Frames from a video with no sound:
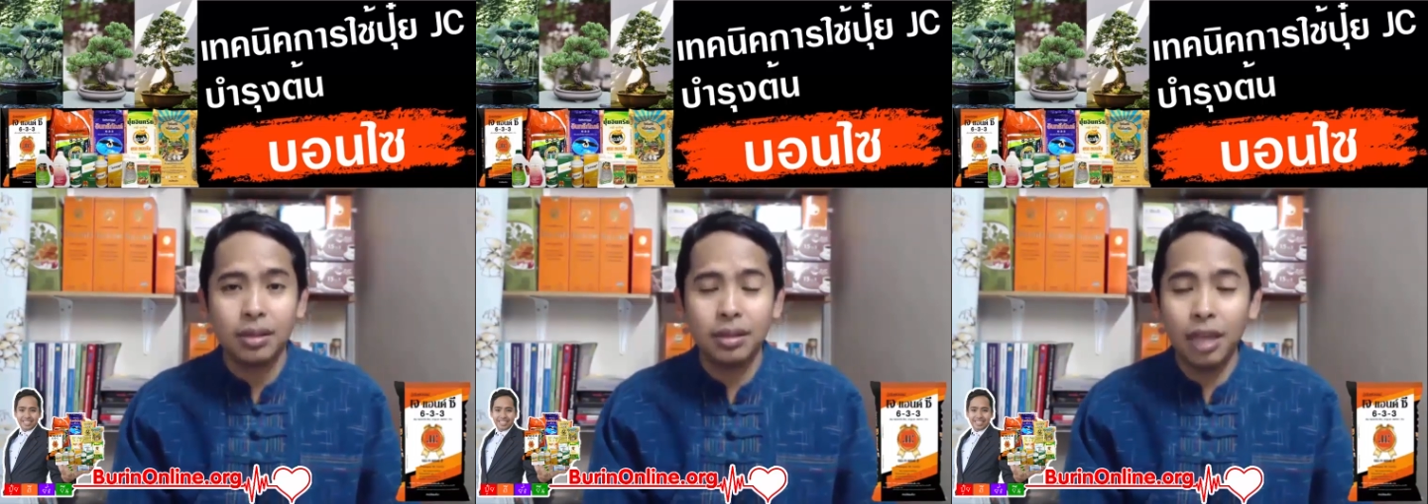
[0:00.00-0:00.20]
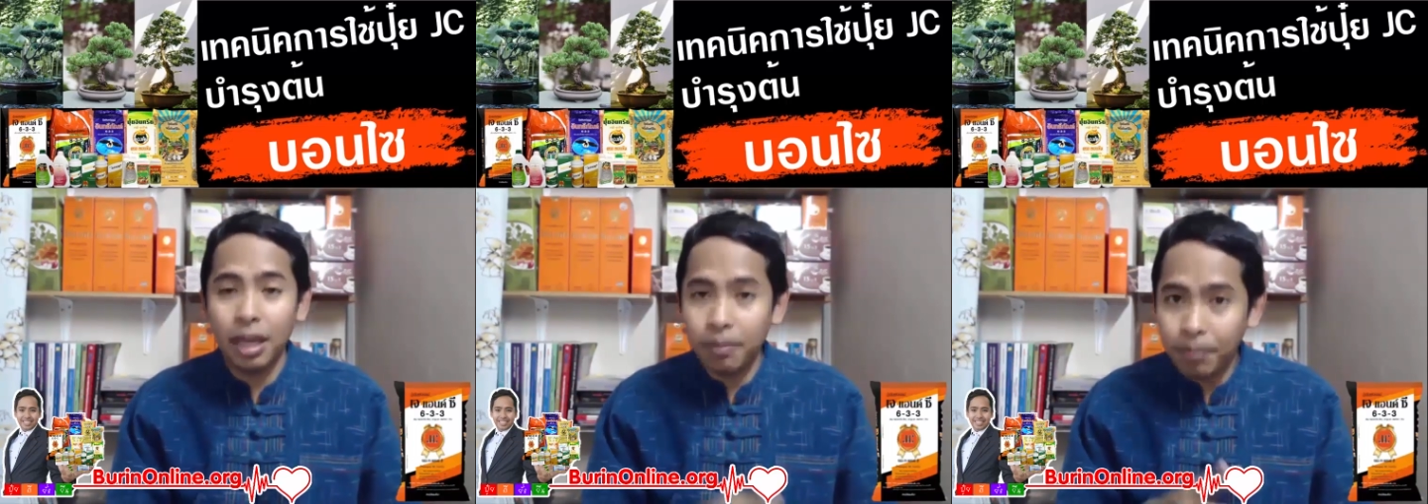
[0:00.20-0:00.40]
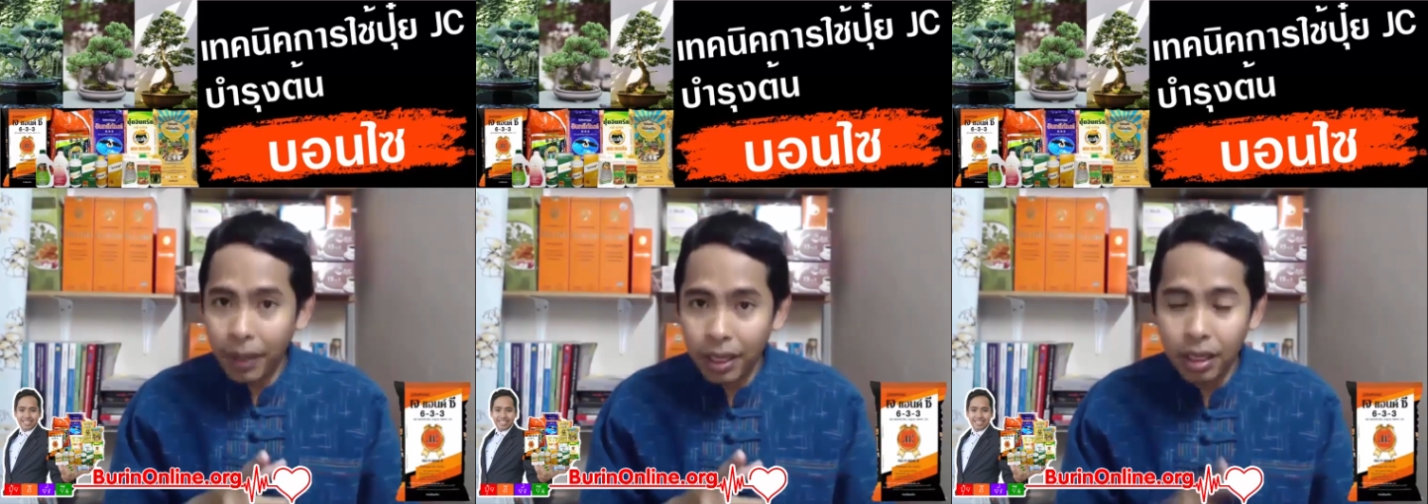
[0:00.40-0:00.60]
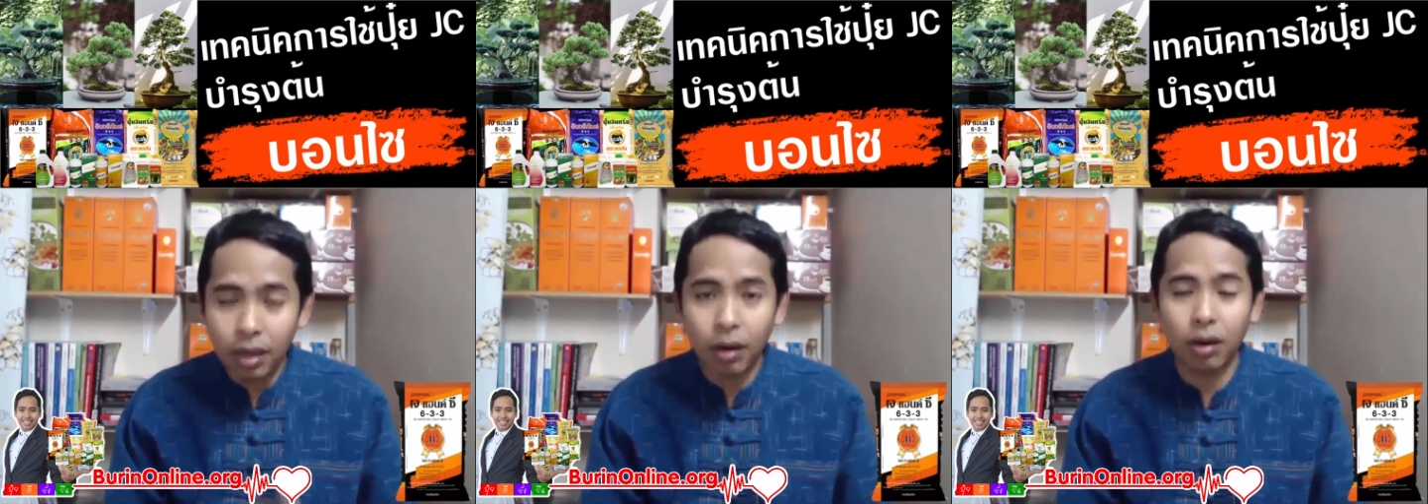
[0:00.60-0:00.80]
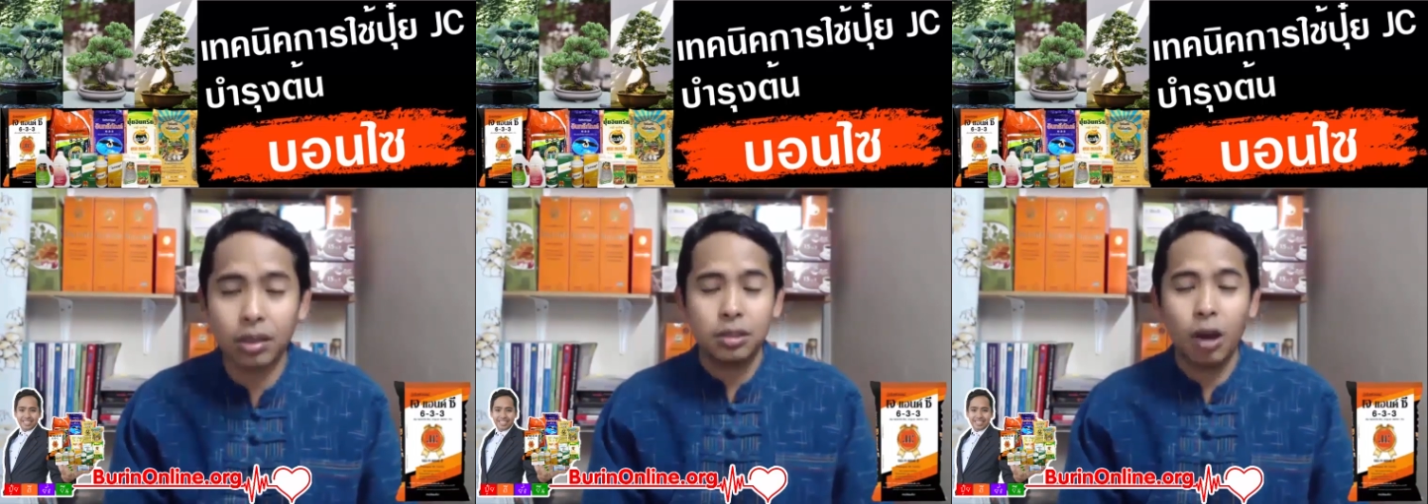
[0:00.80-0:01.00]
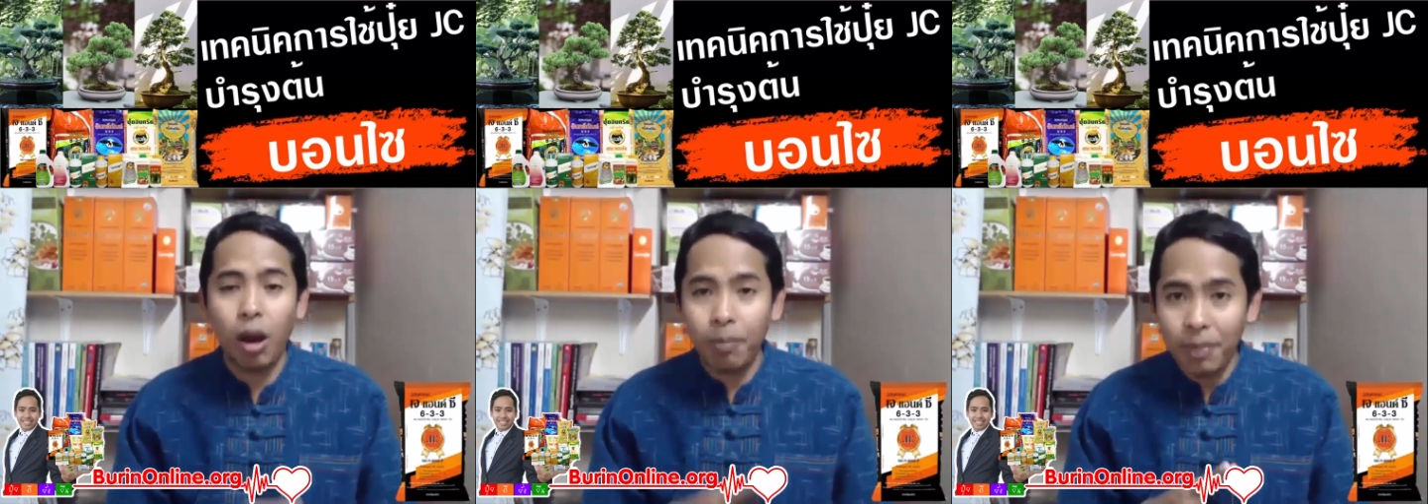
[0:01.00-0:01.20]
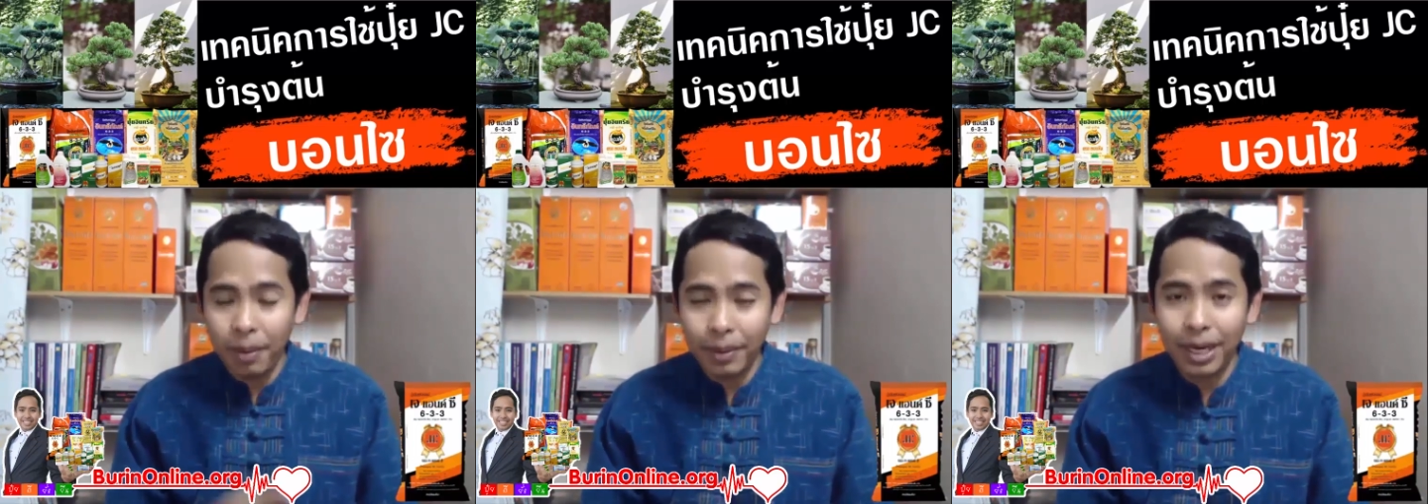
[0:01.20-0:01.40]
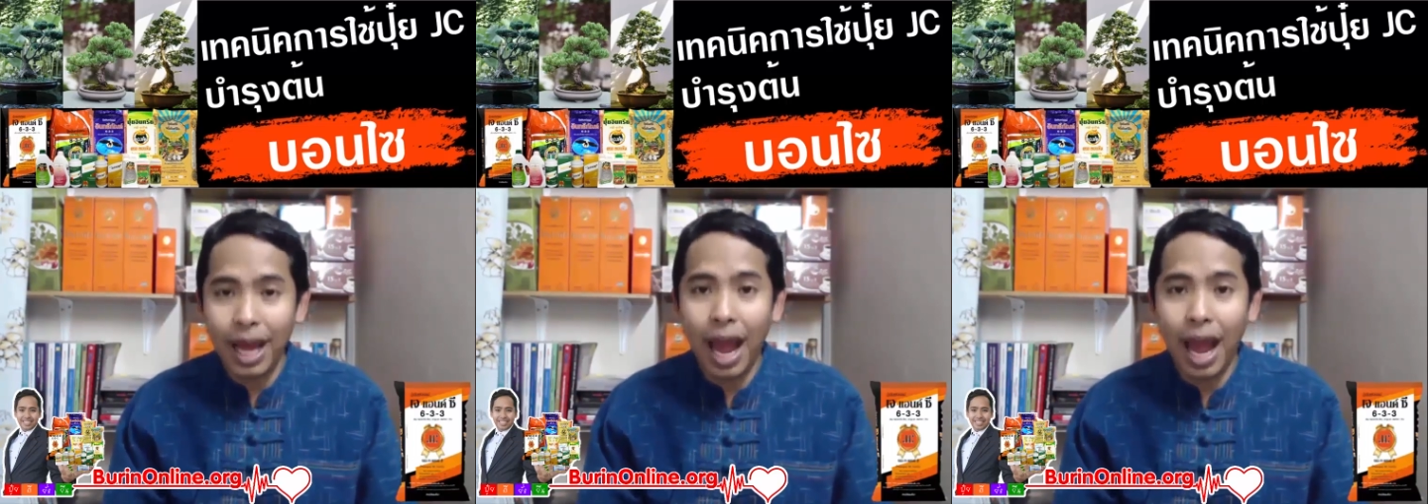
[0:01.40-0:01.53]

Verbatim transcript: ดินนเป็นกรดชอบมีปัญ